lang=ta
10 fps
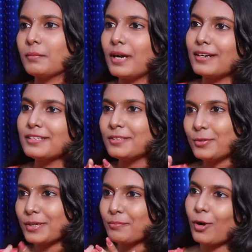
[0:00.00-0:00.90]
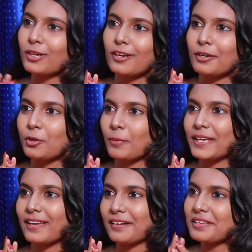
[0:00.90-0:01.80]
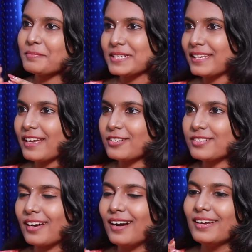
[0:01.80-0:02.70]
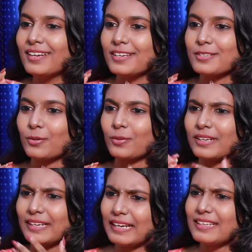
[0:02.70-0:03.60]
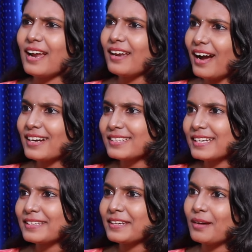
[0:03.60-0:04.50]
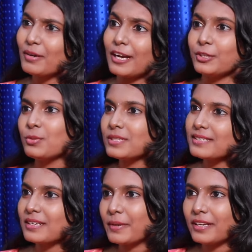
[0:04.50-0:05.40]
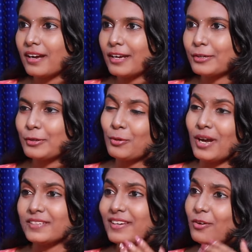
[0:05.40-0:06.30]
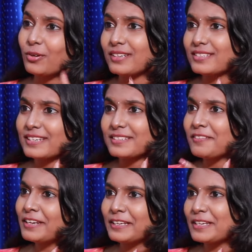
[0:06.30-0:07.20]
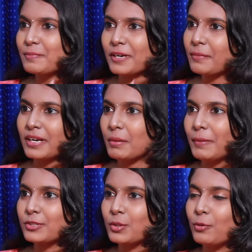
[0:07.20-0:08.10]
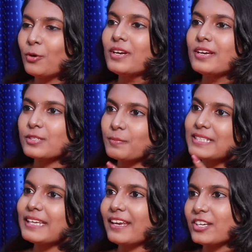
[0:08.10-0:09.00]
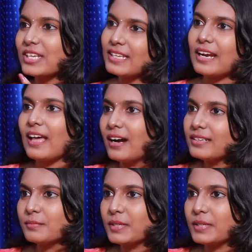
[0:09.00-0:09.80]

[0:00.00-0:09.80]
நம்ம அடுத்த ஒரு இம்பார்ட்டண்ட்டான டாபிக் என்னன்னா மிஸ்கேரேஜ் தான் ஸோ எதனால் ஆகுதுன்னே தெரியாமல் கண்டினியூஸாக சில பேருக்கு ஆகிட்டு இருக்கும் அதுவே அவங்களுக்கு ஸ்ட்ரெஸ் லெவலில் இன்க்ரீஸ் பண்ணுற மாதிரி நம்ம பார்த்துருப்போம் ஸோ மிஸ்கேரேஜ் எதனால் ஆகுது